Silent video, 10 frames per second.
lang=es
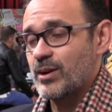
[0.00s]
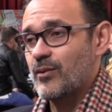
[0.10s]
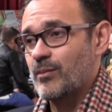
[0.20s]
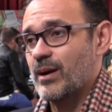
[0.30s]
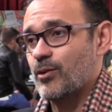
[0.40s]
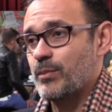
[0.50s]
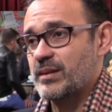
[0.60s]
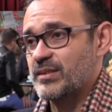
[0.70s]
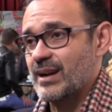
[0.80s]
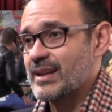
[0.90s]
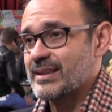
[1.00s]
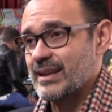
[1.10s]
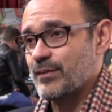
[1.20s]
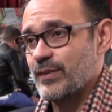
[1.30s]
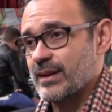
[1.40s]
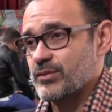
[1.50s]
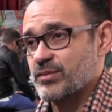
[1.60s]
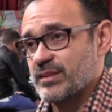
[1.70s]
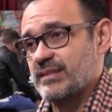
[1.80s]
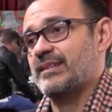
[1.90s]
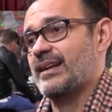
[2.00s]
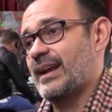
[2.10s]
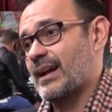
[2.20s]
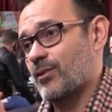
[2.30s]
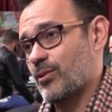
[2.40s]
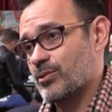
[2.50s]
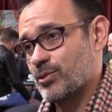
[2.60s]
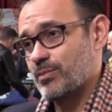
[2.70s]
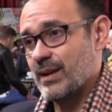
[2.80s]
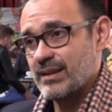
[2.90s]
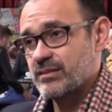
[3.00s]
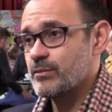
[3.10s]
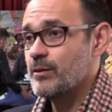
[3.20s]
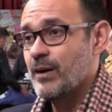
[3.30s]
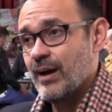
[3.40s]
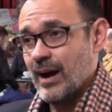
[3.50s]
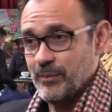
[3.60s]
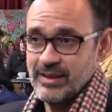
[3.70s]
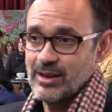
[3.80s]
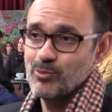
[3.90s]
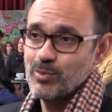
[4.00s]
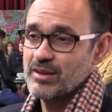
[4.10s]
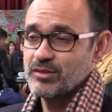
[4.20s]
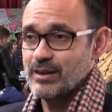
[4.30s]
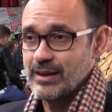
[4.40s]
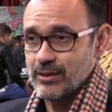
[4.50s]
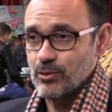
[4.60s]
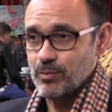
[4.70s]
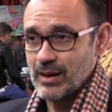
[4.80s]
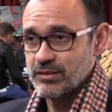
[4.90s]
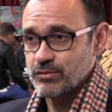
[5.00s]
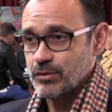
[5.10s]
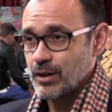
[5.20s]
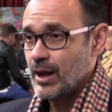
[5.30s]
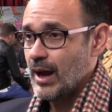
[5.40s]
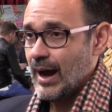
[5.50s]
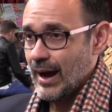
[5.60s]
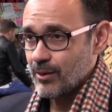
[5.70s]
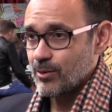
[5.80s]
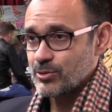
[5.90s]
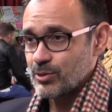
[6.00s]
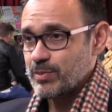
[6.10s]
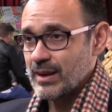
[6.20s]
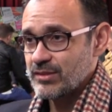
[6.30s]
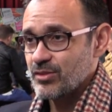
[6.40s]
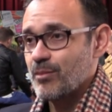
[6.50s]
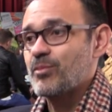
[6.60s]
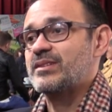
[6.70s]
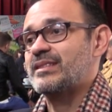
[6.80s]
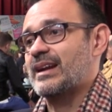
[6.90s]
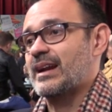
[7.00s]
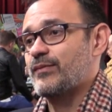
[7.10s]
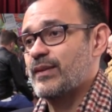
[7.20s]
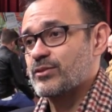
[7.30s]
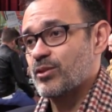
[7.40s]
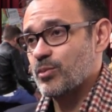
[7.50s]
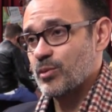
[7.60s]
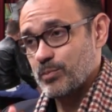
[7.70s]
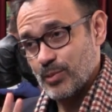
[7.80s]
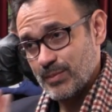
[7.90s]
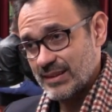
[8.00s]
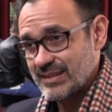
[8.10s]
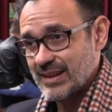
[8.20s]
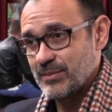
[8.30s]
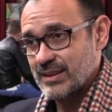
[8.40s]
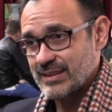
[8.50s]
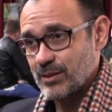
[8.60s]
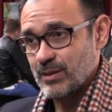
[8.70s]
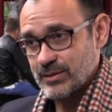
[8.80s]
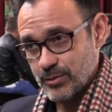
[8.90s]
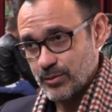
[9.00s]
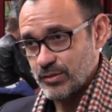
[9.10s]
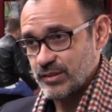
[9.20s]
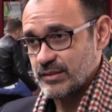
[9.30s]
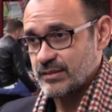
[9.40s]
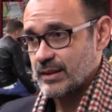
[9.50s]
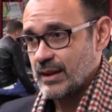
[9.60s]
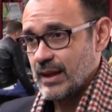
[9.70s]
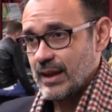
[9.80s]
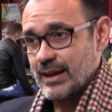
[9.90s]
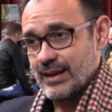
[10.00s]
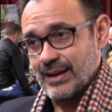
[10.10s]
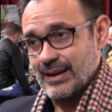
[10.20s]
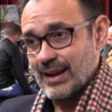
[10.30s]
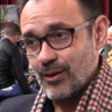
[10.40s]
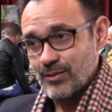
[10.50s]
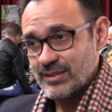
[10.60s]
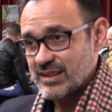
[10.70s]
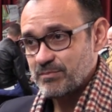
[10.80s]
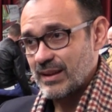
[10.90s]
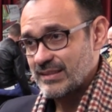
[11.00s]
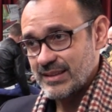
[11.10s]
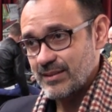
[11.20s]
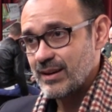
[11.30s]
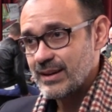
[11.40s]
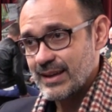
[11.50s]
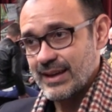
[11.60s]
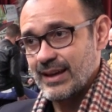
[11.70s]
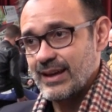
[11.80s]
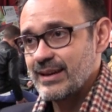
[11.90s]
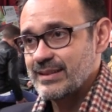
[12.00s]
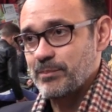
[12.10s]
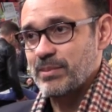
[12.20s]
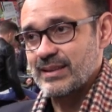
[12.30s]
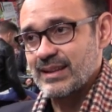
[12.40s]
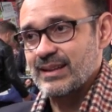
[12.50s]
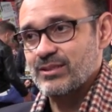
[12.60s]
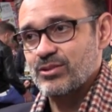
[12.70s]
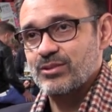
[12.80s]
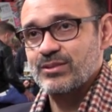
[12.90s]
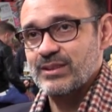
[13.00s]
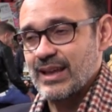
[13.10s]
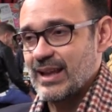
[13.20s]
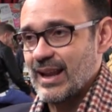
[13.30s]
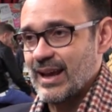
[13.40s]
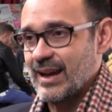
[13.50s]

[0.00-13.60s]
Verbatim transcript: una bomba convencional y tiene efectos que se dan a corto plazo, a mediano plazo y a largo plazo. A corto plazo vamos a tener efectos por, básicamente cuatro cosas. Eh, la onda expansiva que dependiendo de